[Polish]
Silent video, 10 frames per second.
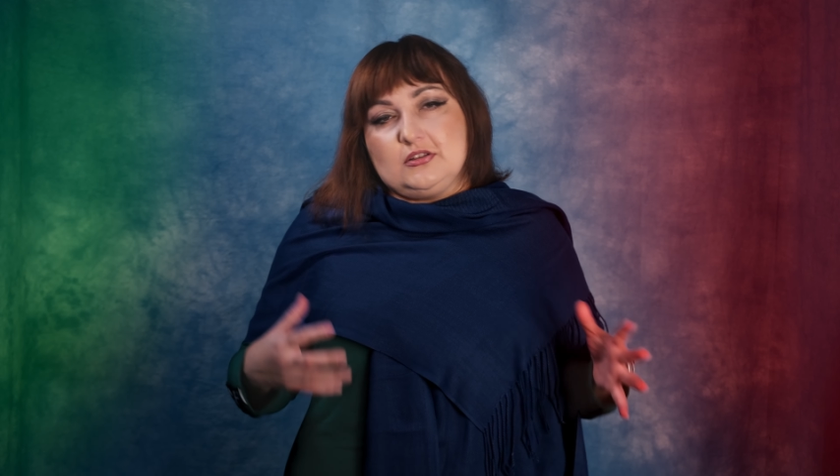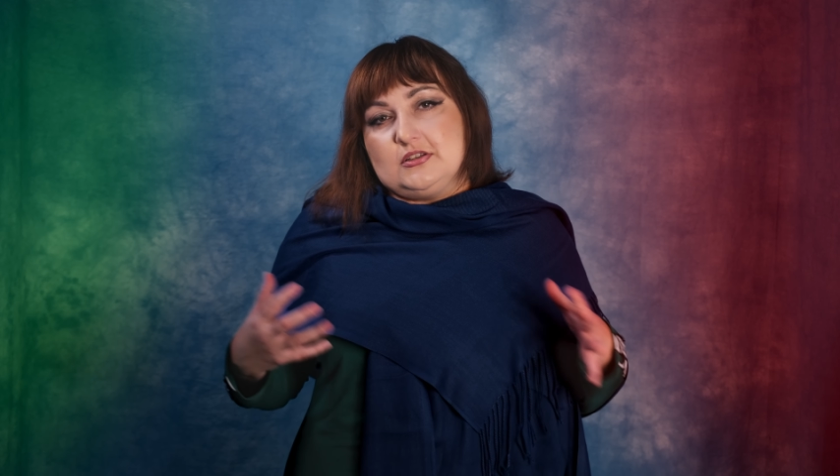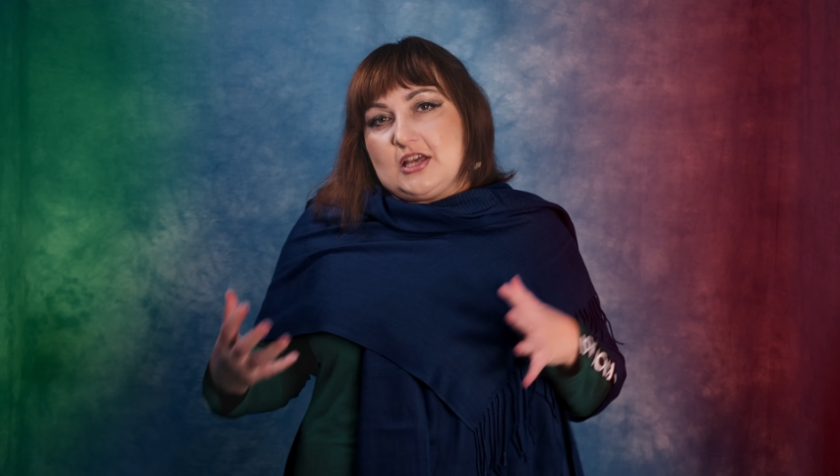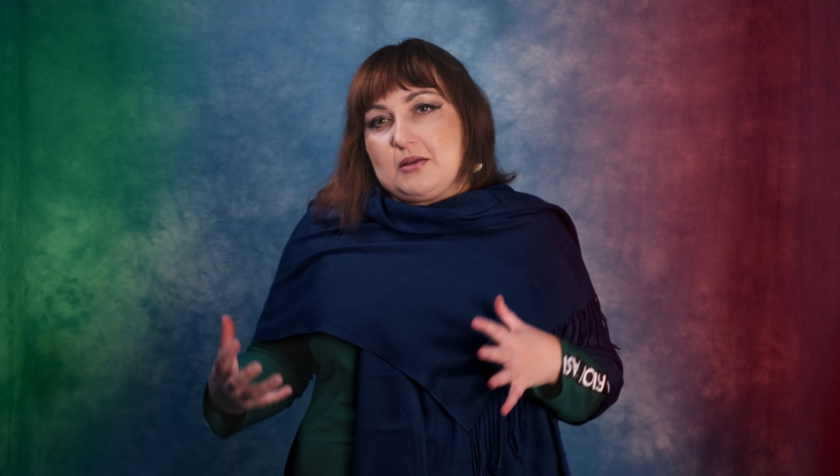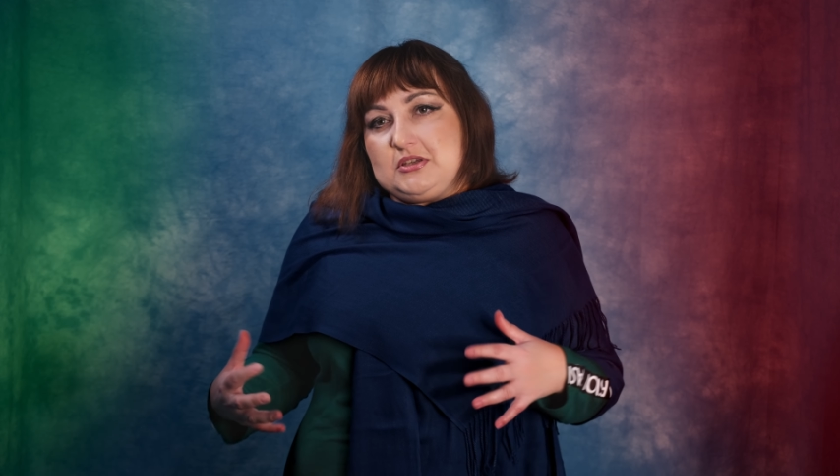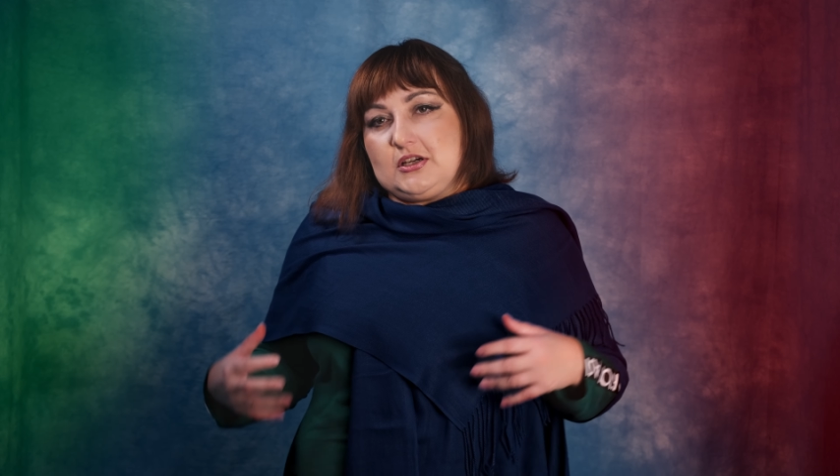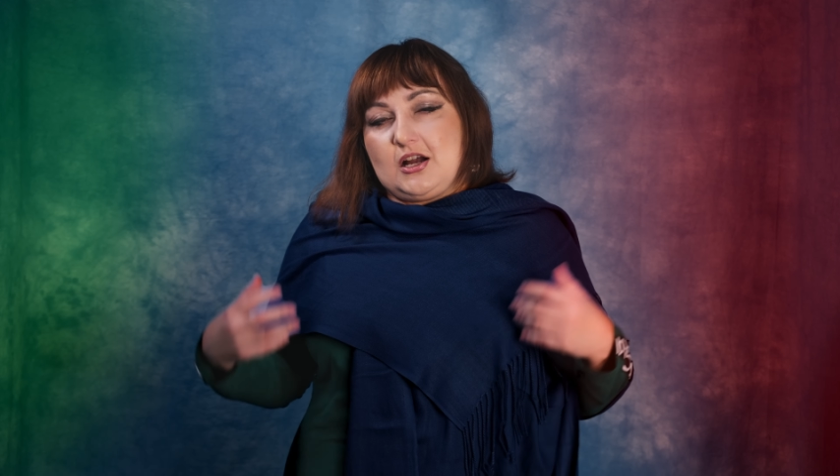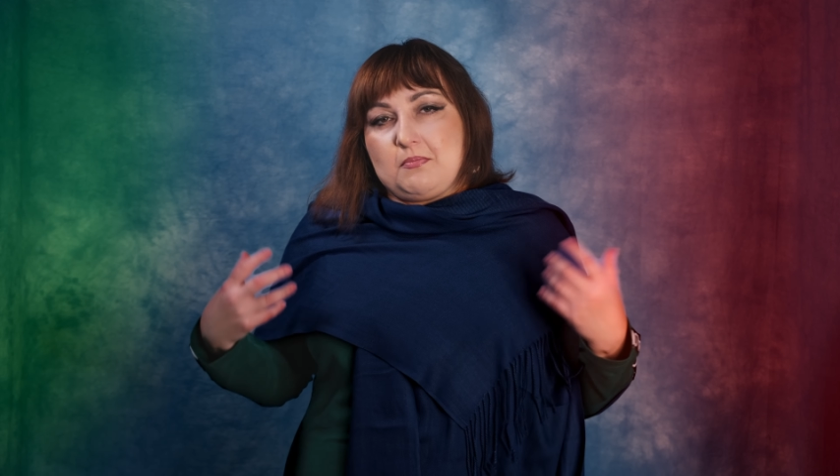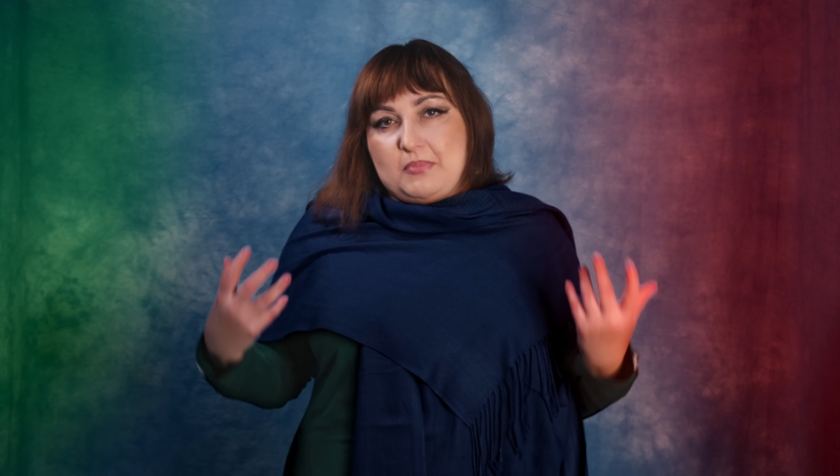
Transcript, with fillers: dynamika,